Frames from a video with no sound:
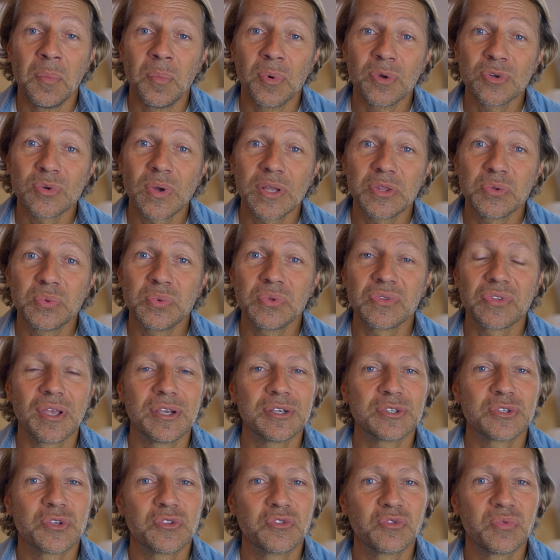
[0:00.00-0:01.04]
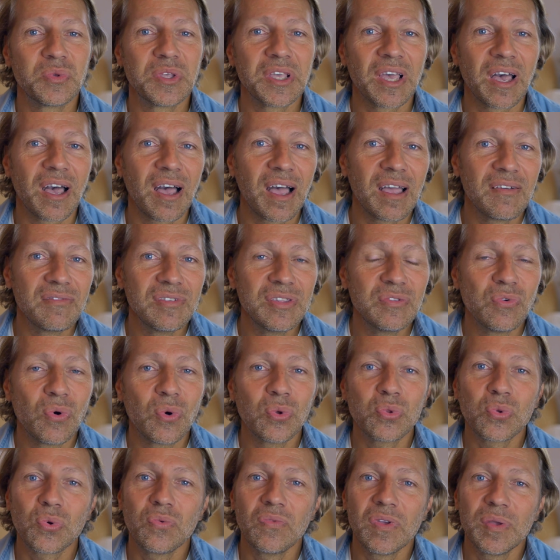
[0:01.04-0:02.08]
Bonjour à tous, je suis ravi de vous
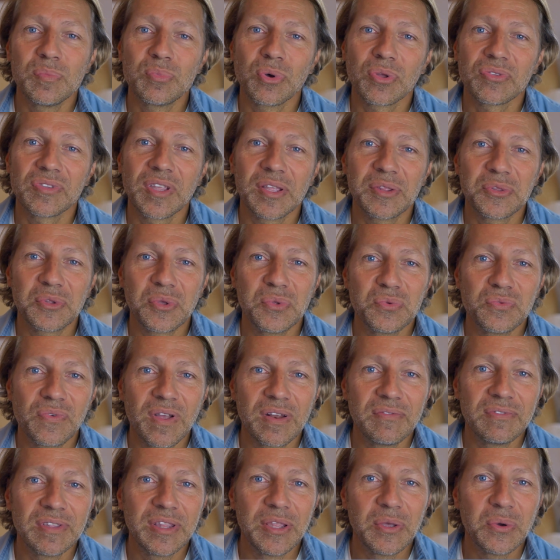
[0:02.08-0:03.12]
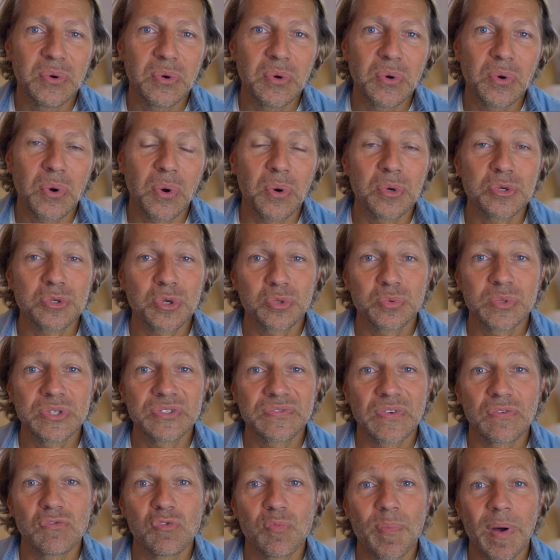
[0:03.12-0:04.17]
retrouver pour cette nouvelle vidéo. Aujourd'hui, je
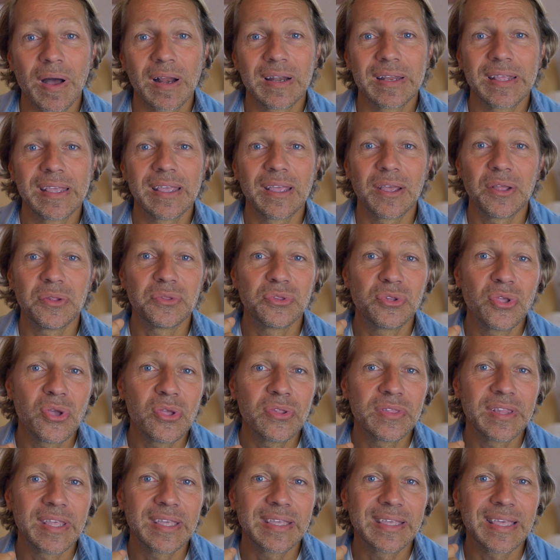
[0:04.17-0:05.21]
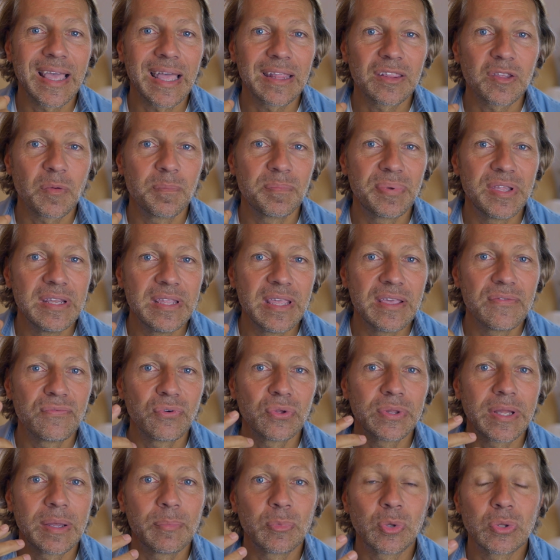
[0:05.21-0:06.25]
vais vous parler d'un des quatre piliers
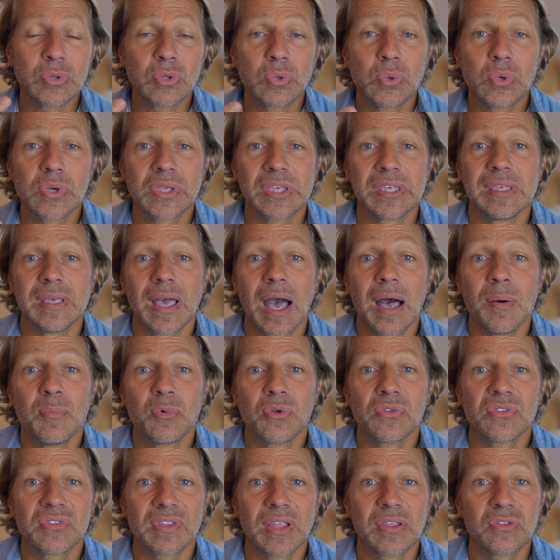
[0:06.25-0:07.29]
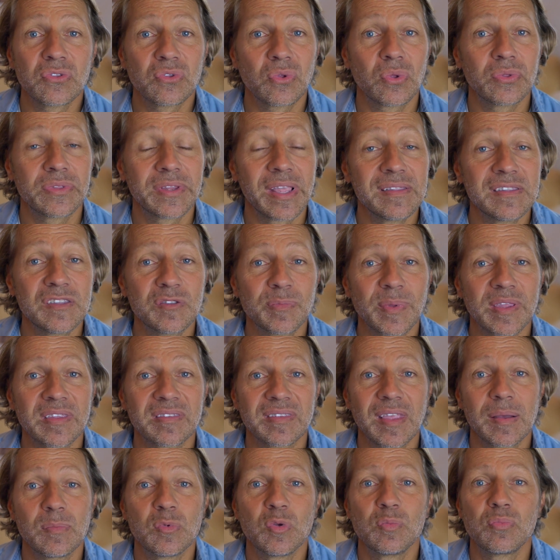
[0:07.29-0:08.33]
fondamentaux qui, à mon sens, sont
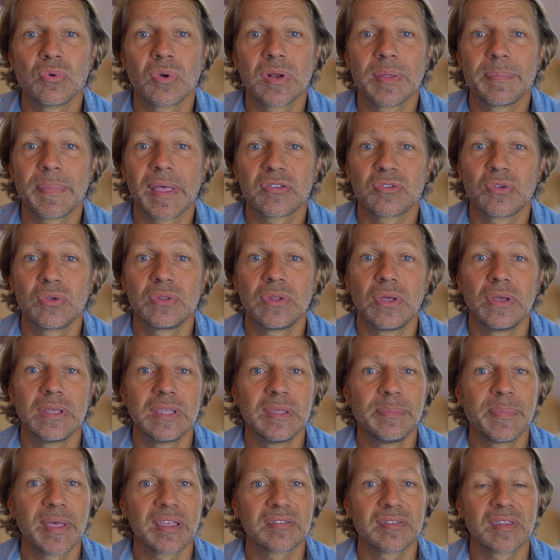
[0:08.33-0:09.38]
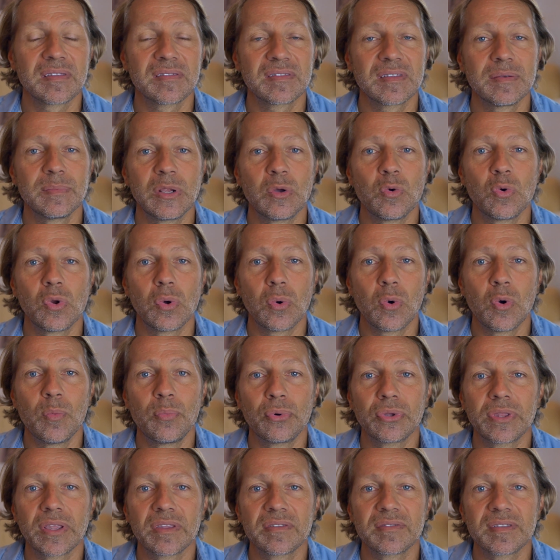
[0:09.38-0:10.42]
indispensables pour les personnes hypersensibles et au,
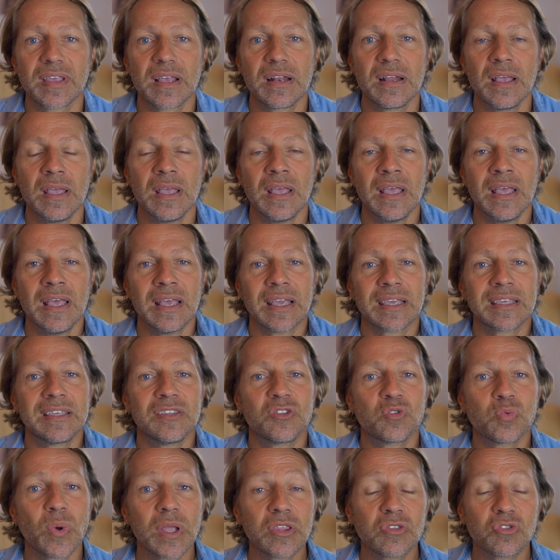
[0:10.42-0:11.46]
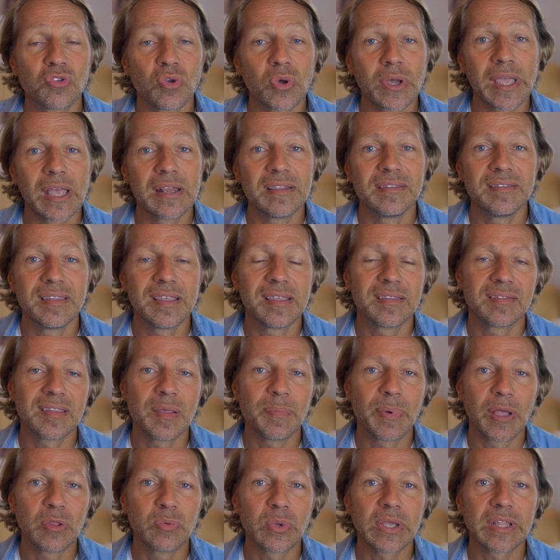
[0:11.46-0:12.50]
potentiel qui souhaitent se réaliser et
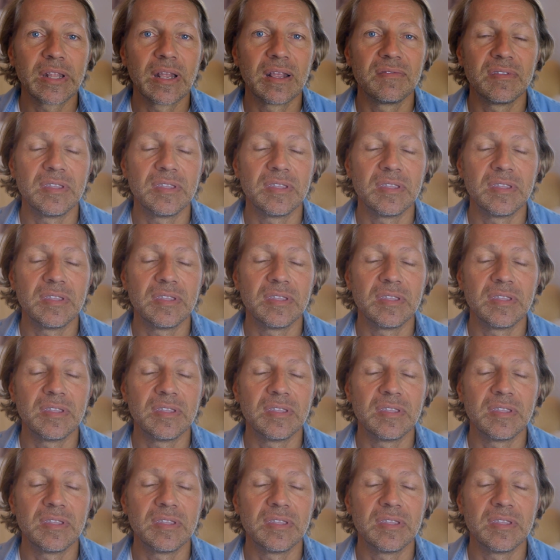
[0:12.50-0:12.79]
s'épanouir dans la